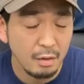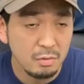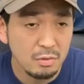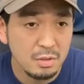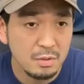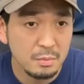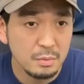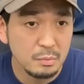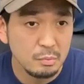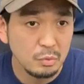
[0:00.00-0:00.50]

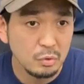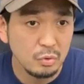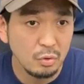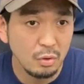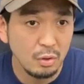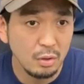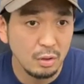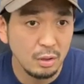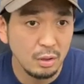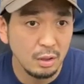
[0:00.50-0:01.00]
自分もそ
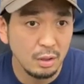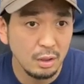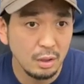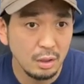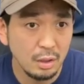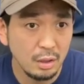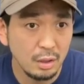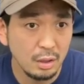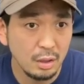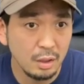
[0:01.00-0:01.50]
れ
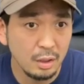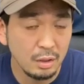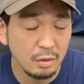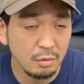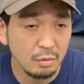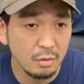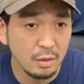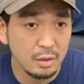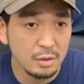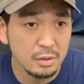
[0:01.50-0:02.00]
に
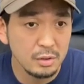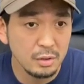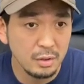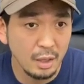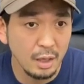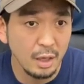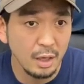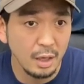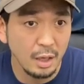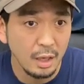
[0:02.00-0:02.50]
共感し
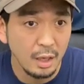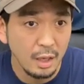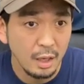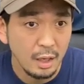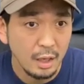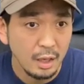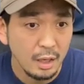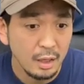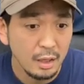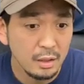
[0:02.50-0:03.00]
て、
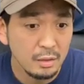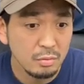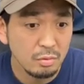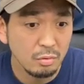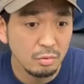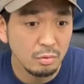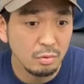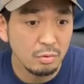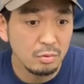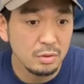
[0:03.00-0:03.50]

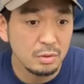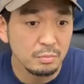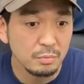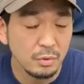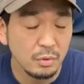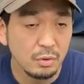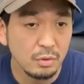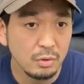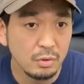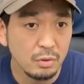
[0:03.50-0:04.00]
創業時
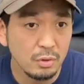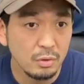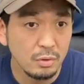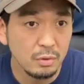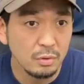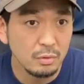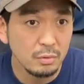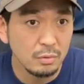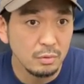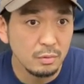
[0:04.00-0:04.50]

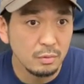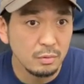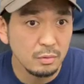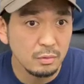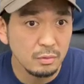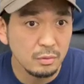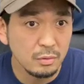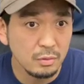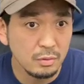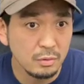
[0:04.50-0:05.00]

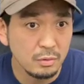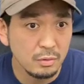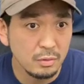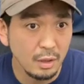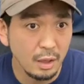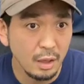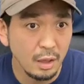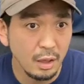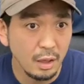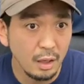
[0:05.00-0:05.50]
も作っ
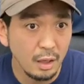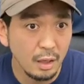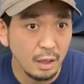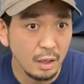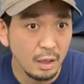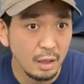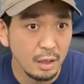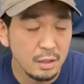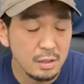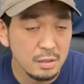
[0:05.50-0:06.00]
て、
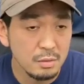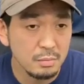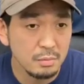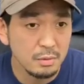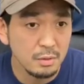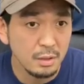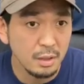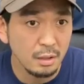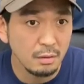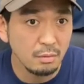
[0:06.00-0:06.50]
自分
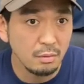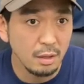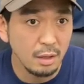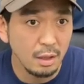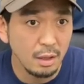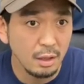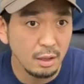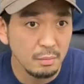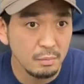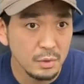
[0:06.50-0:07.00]
でやっ
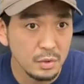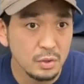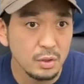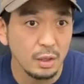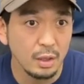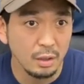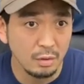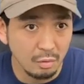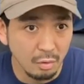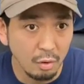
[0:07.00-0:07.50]
てきました
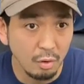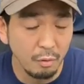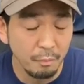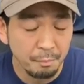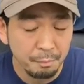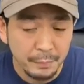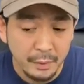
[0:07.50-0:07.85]
けど、